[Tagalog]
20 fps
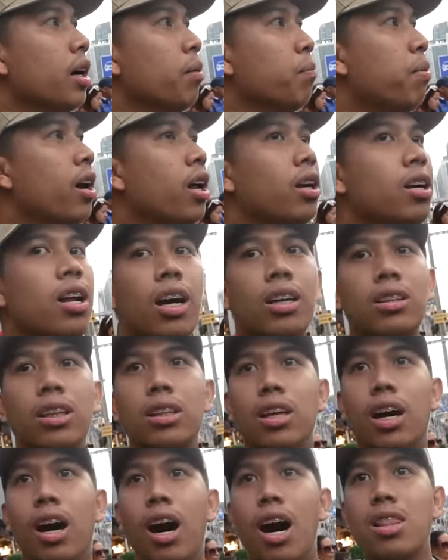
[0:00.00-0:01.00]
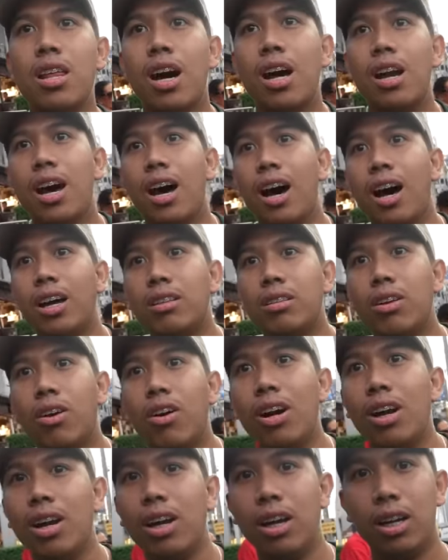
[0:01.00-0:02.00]
Parang nakatadhana lahat,
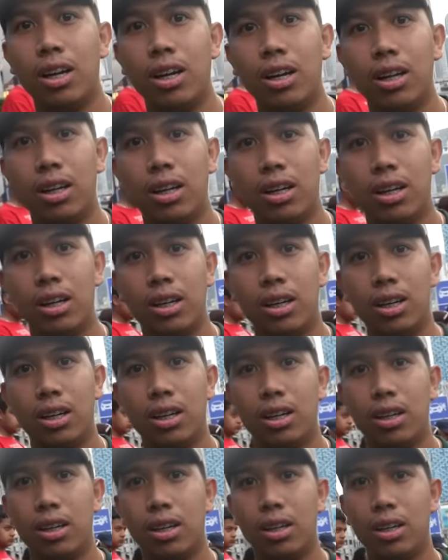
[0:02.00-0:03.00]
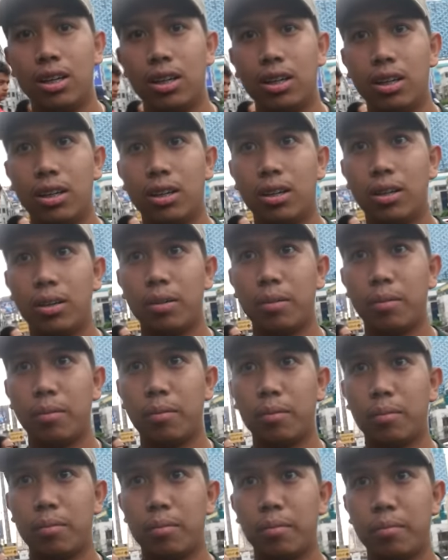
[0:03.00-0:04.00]
tol. Hindi ako makapaniwala sa kung
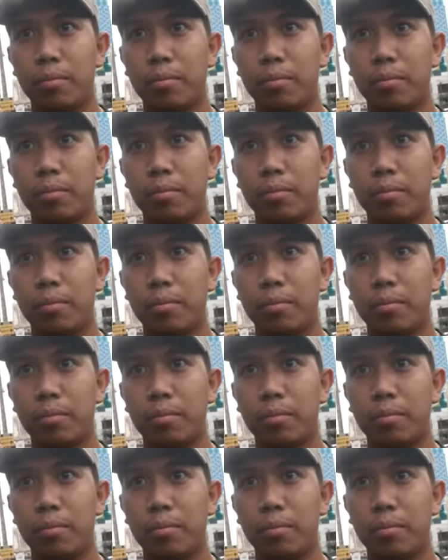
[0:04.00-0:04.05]
ano ang